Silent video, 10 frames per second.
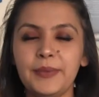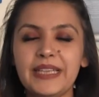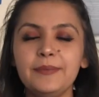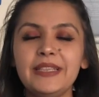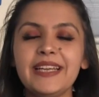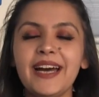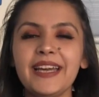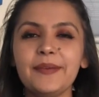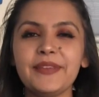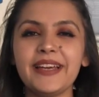Benim
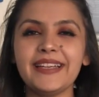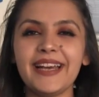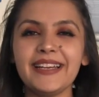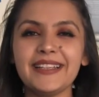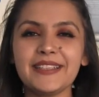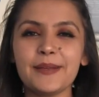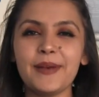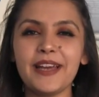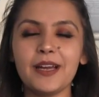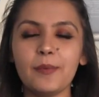hikayemden herkese
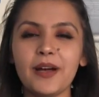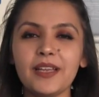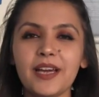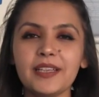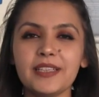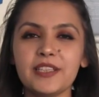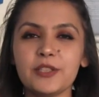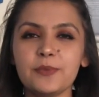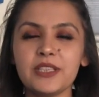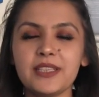merhabalar.
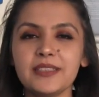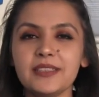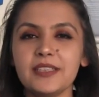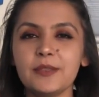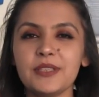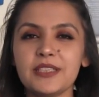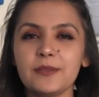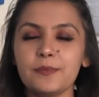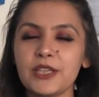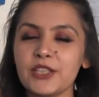Girişimci
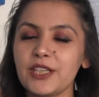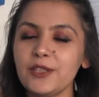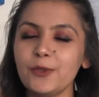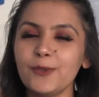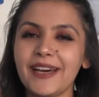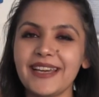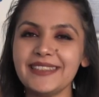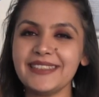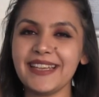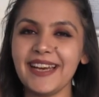kadınlarımızın başarı dolu
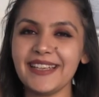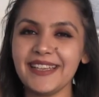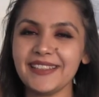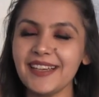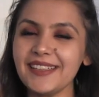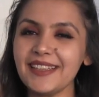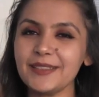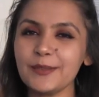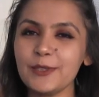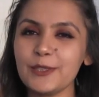hayat hikayelerini
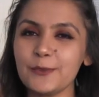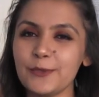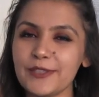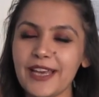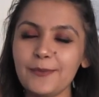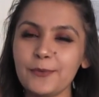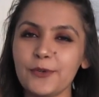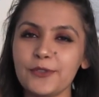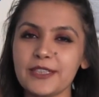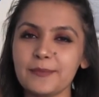anlattığımız bu güzel
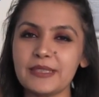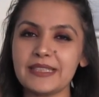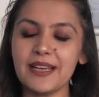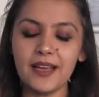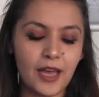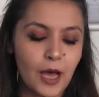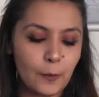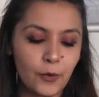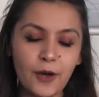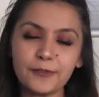programımızda
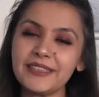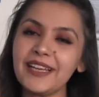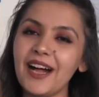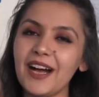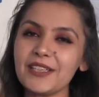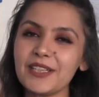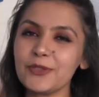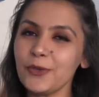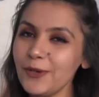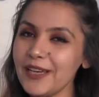bu hafta da Ayşe
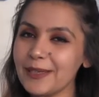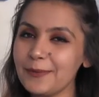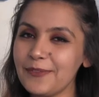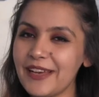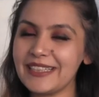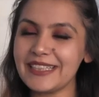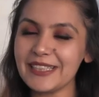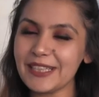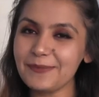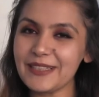Soylu hanımefendi
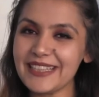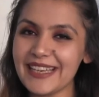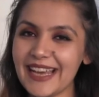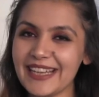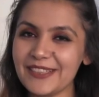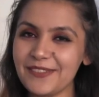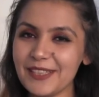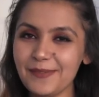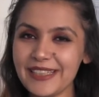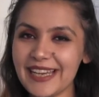işletmesine geldik ve
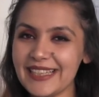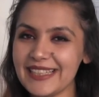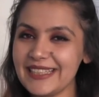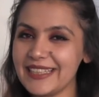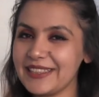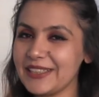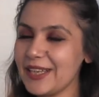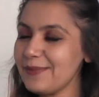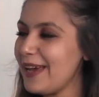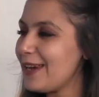şimdi kendisini
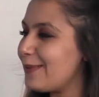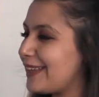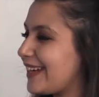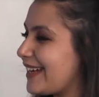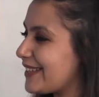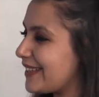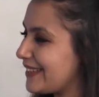tanıyacağız. Merhabalar Ayşe